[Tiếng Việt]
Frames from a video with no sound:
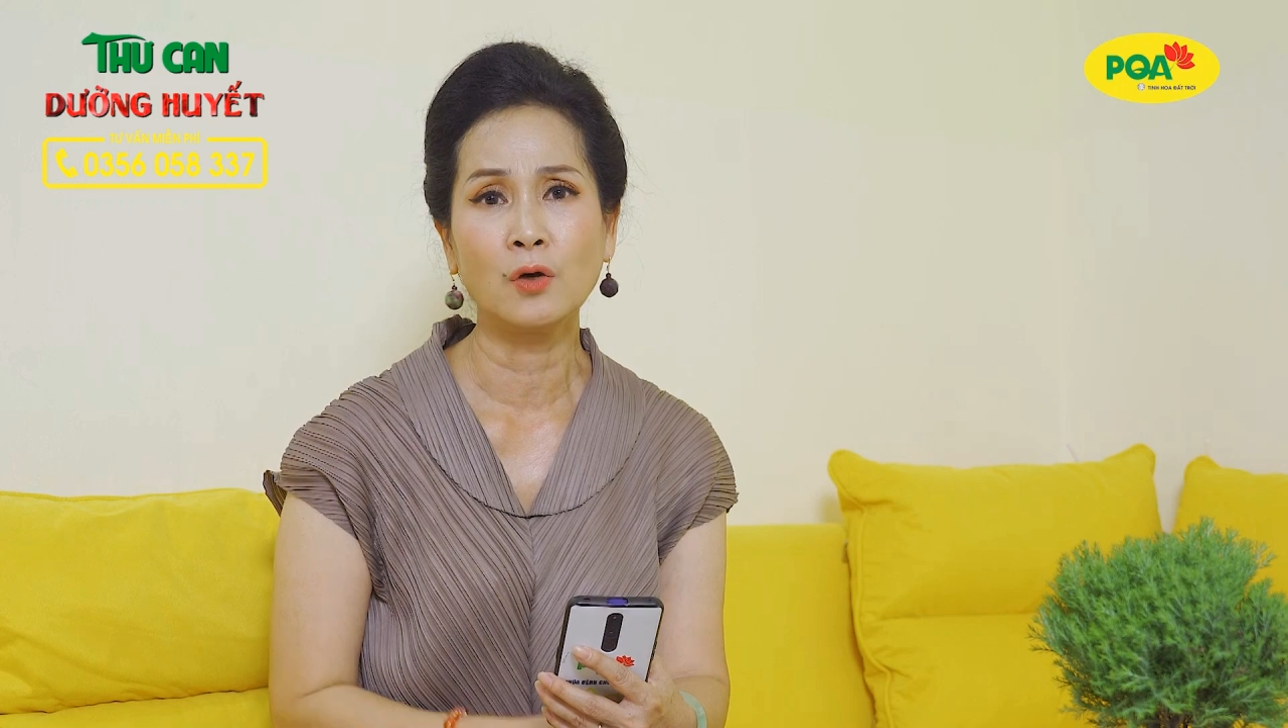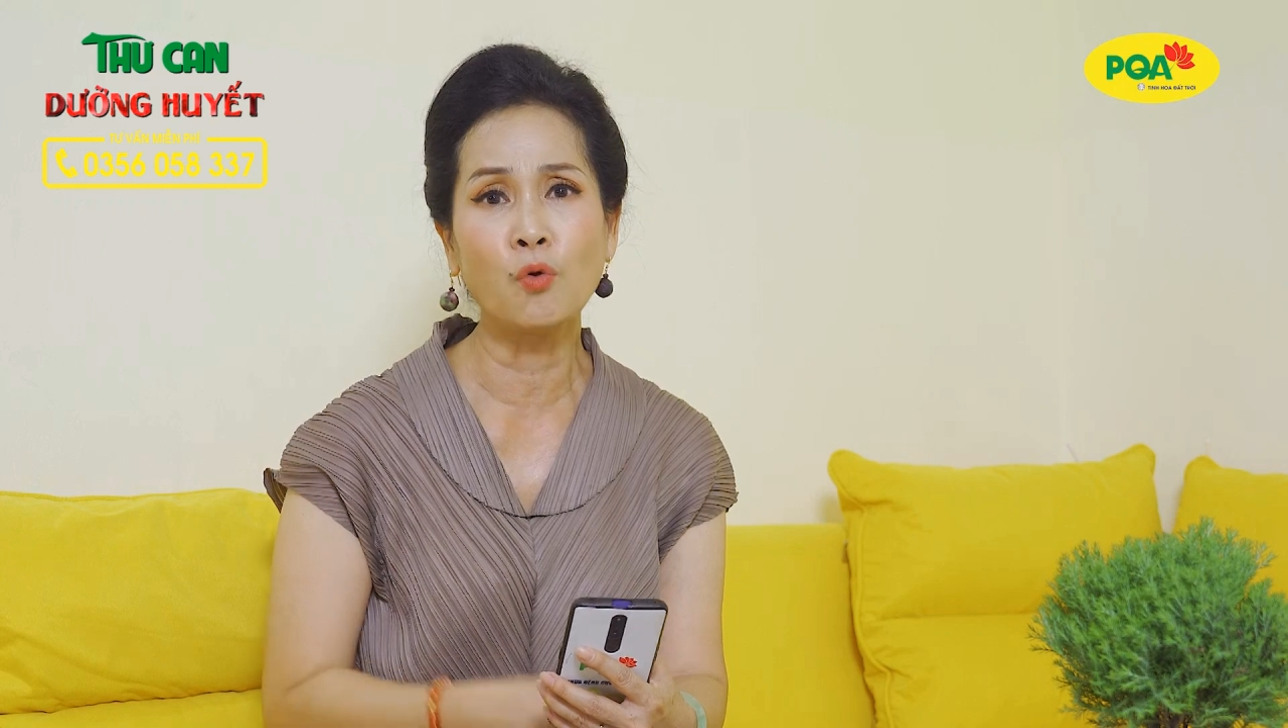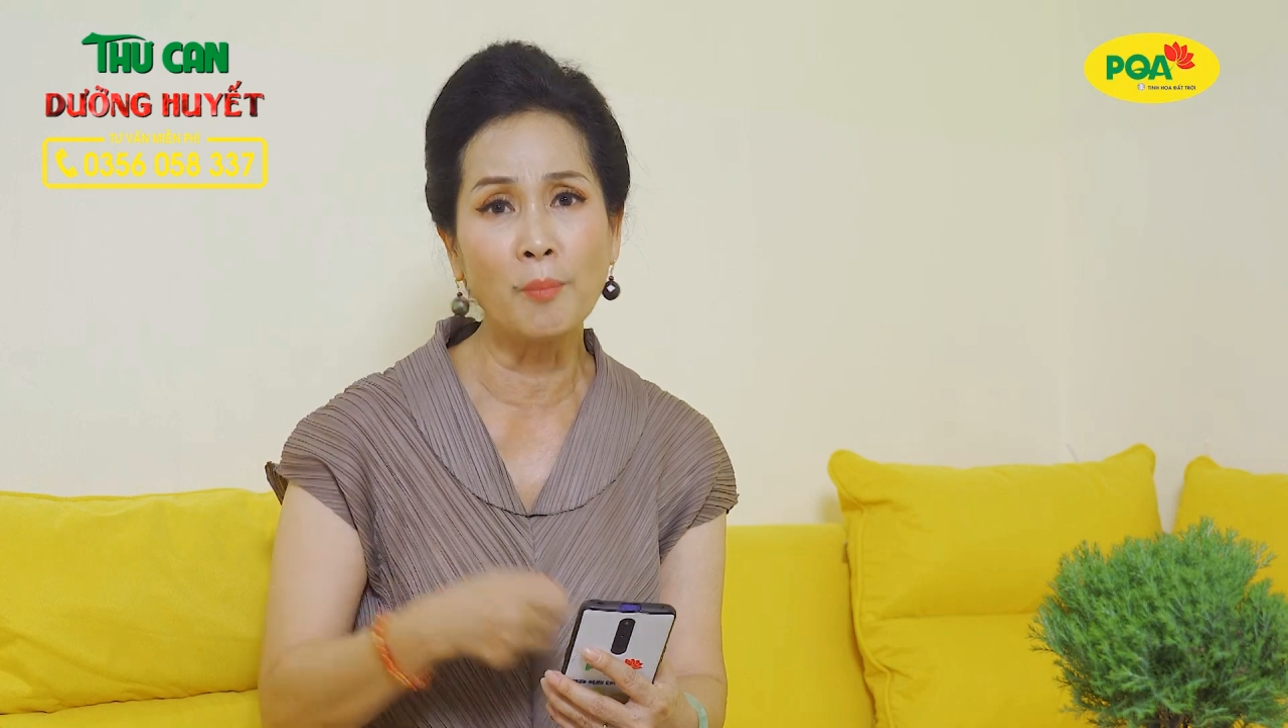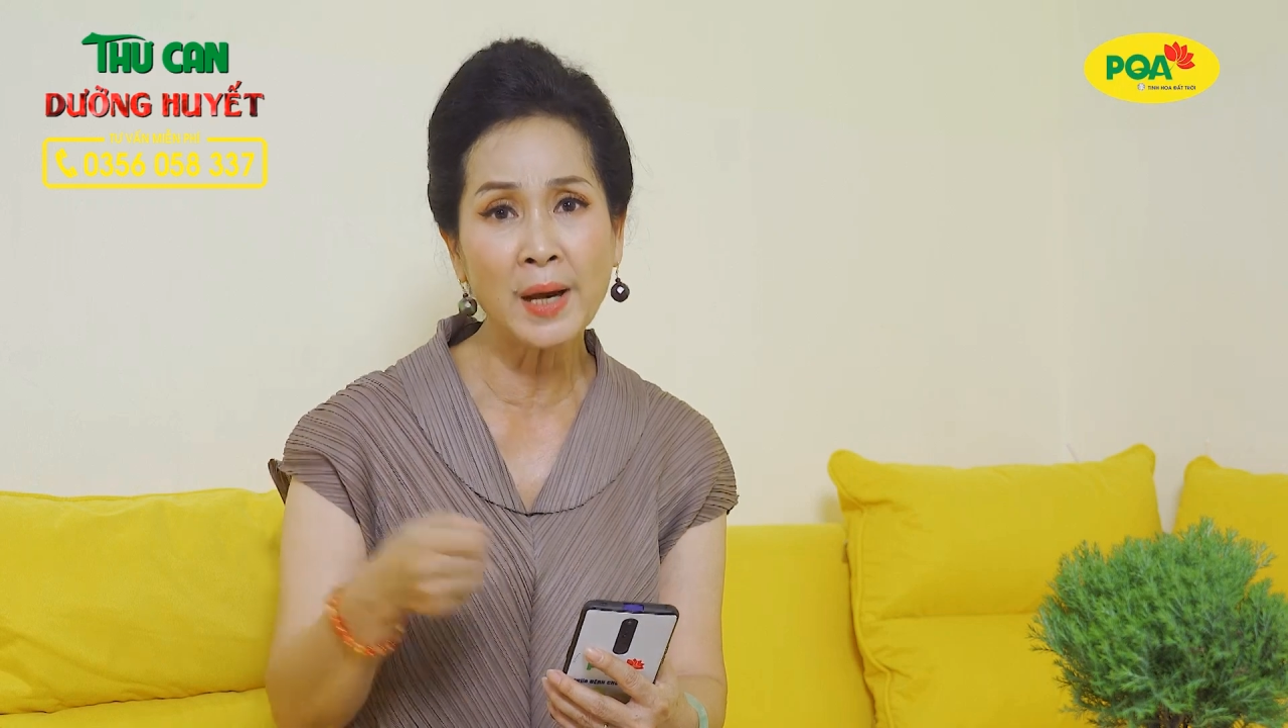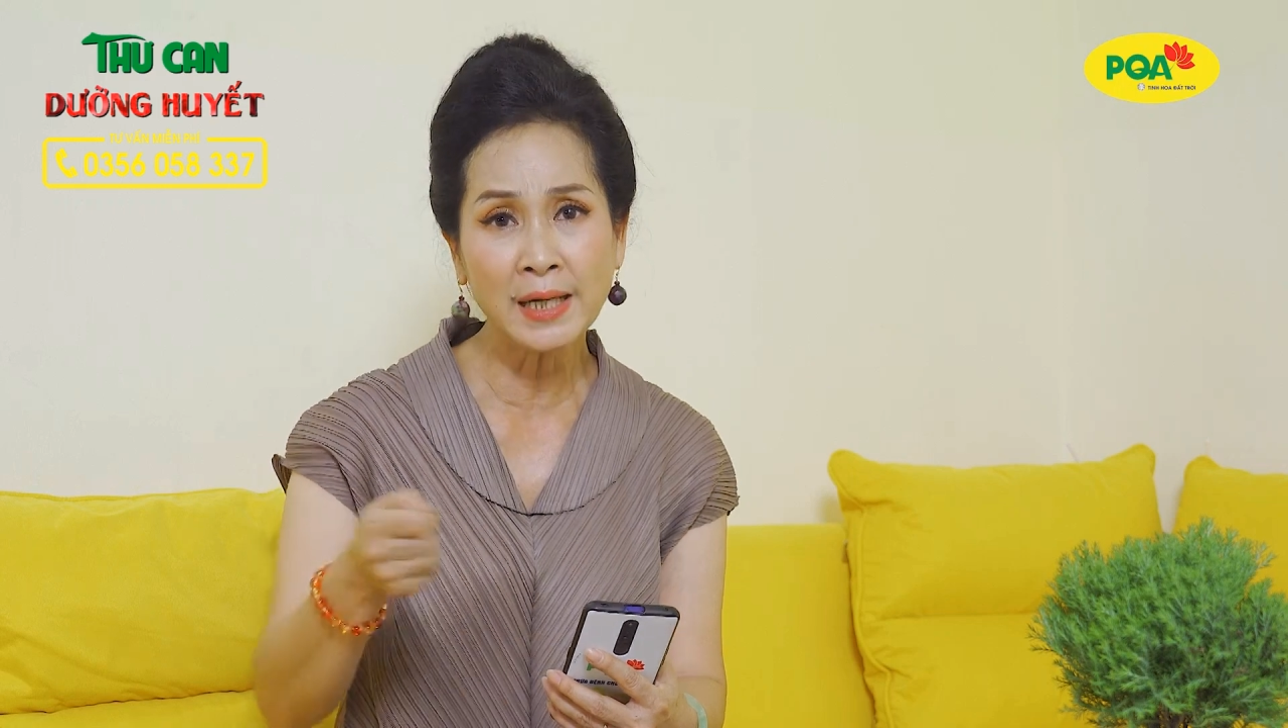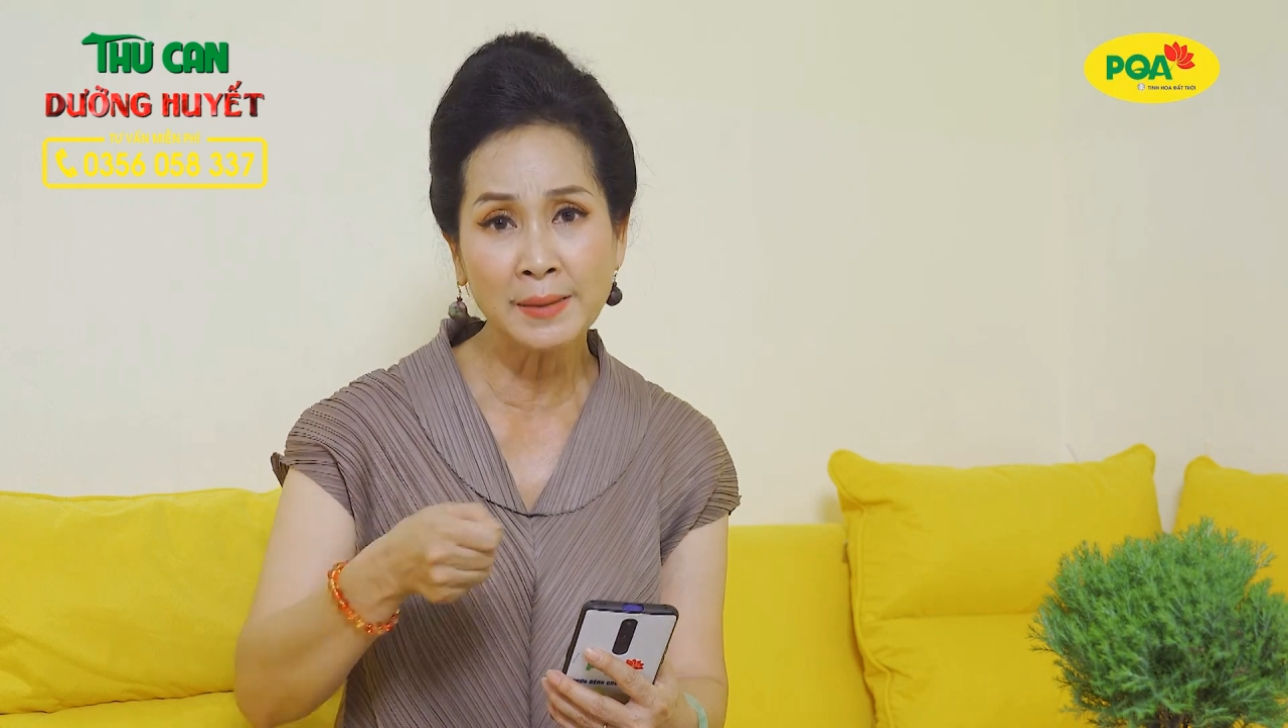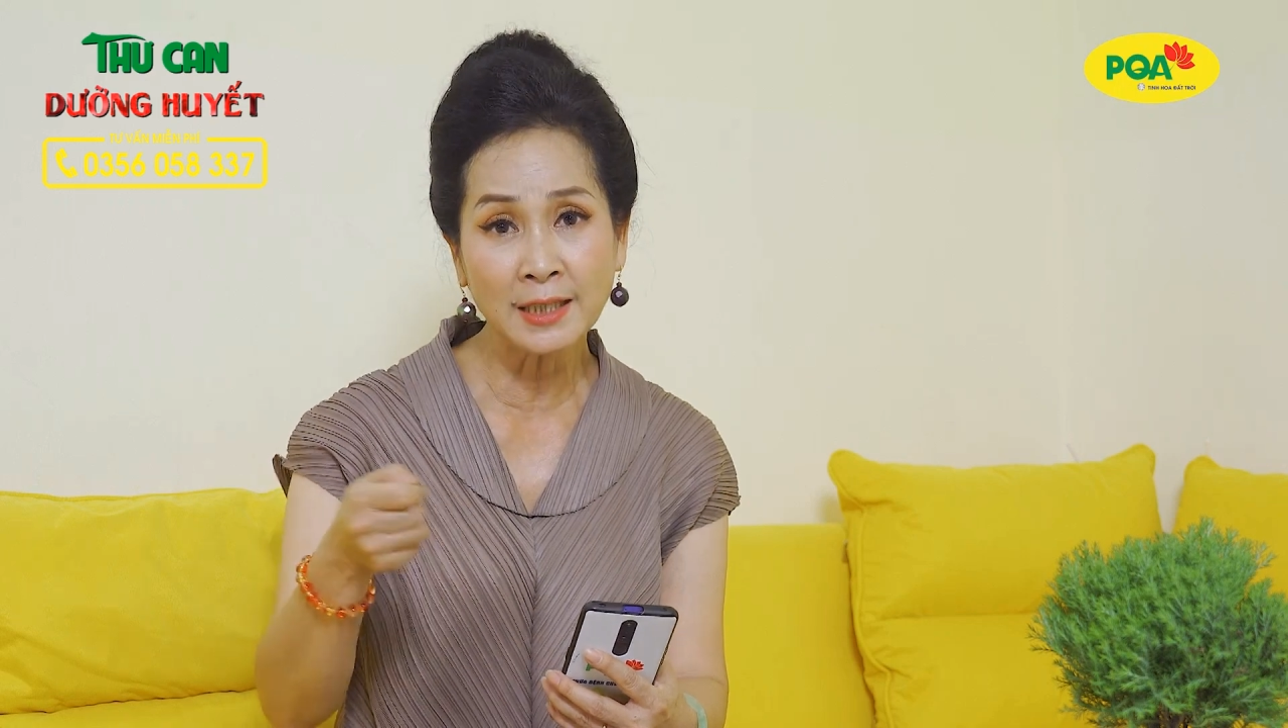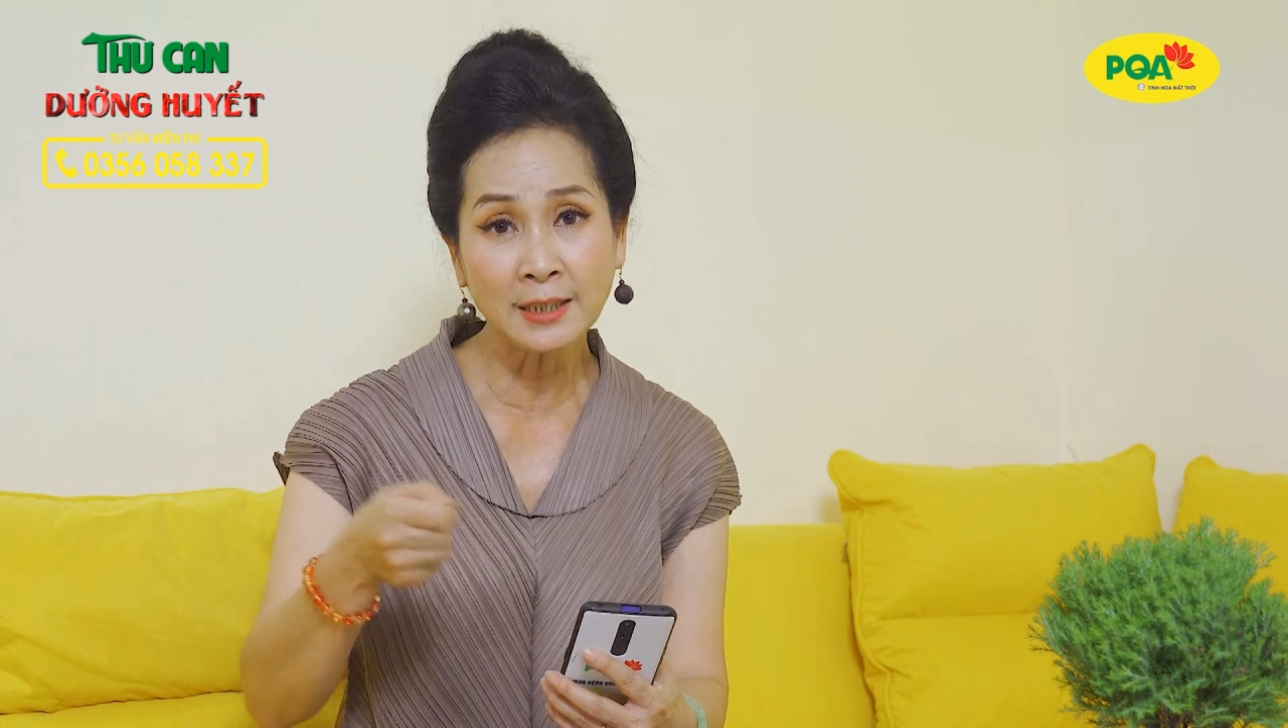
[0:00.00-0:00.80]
cụ bê đĩa